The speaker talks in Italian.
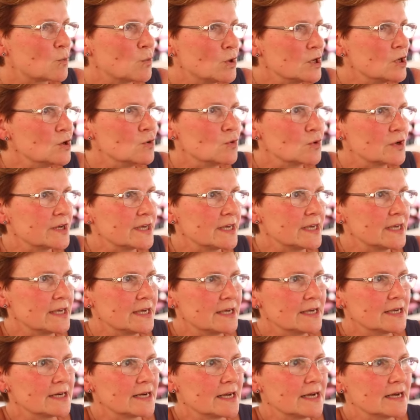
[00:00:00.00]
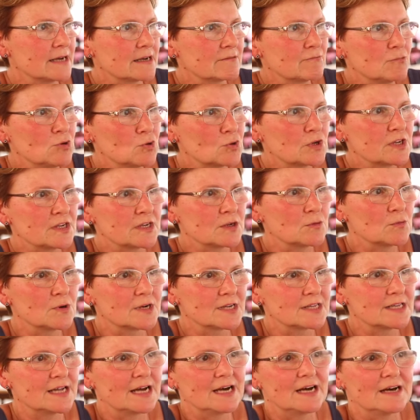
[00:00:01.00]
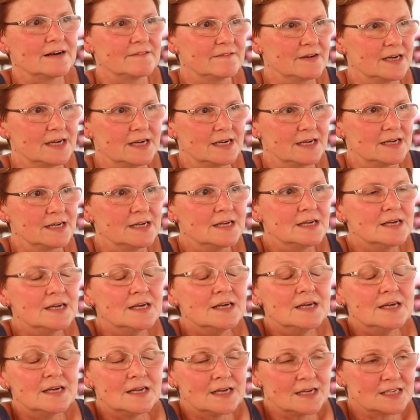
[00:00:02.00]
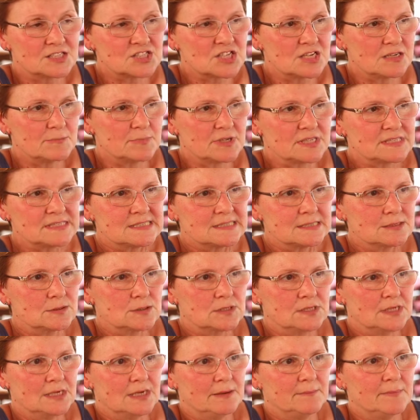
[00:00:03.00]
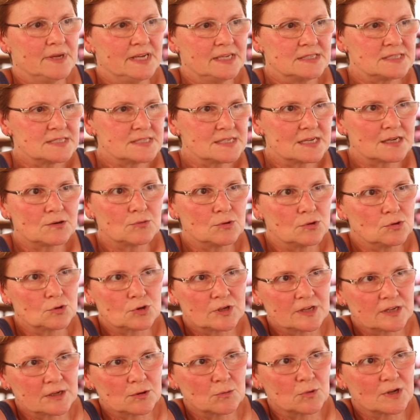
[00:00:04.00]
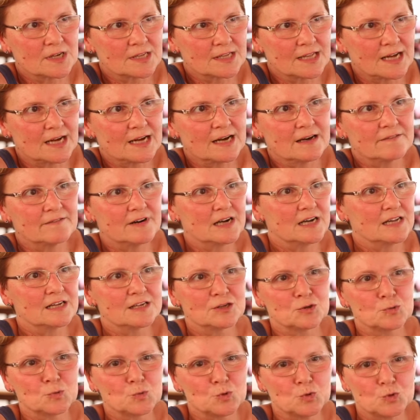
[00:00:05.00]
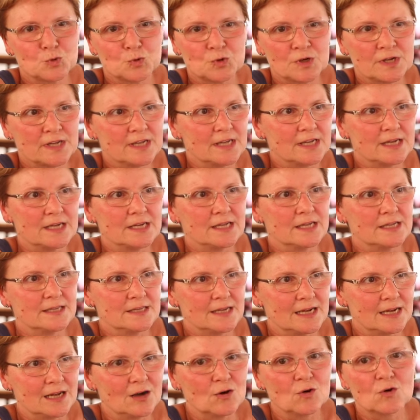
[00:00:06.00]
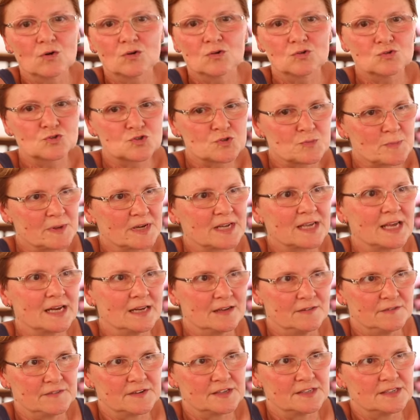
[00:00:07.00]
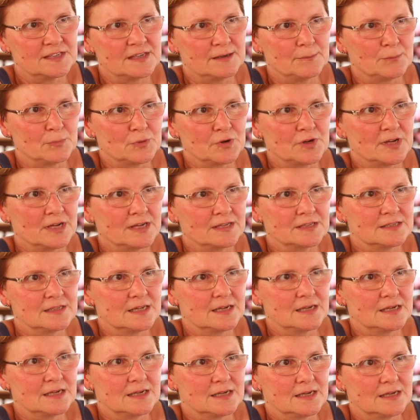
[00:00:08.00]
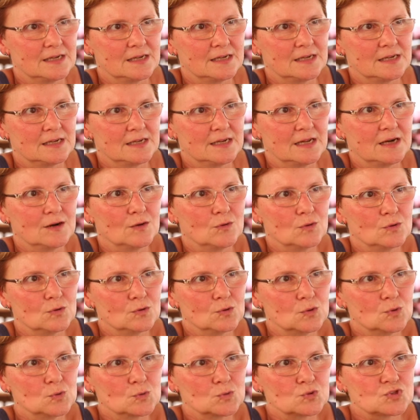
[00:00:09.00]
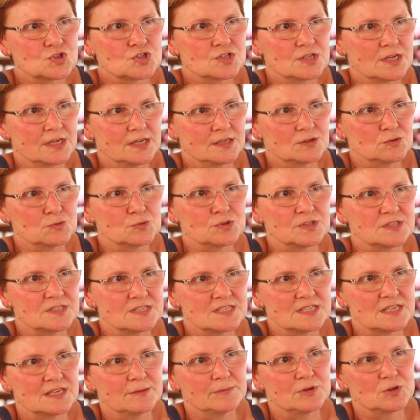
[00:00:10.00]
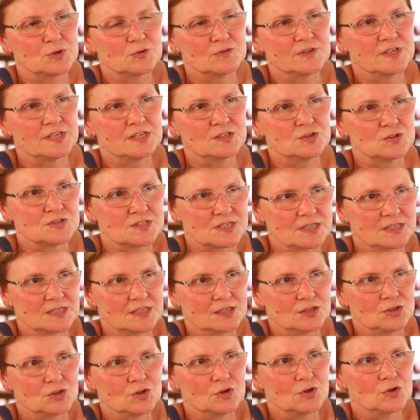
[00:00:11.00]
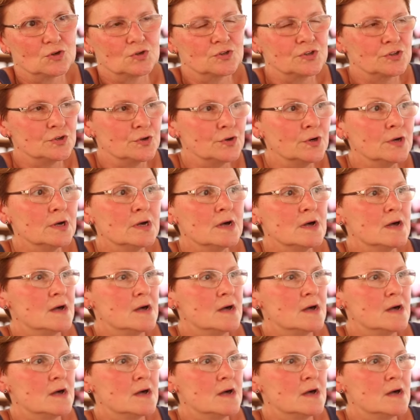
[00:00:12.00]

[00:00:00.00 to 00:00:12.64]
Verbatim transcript: quello che, era, quello che riguardava la celebrazione della messa, quello che riguardava la riunione della Onlus, perché nel frattempo è nata la Onlus eh, tutti insieme Rovereto e Sant'Antonio,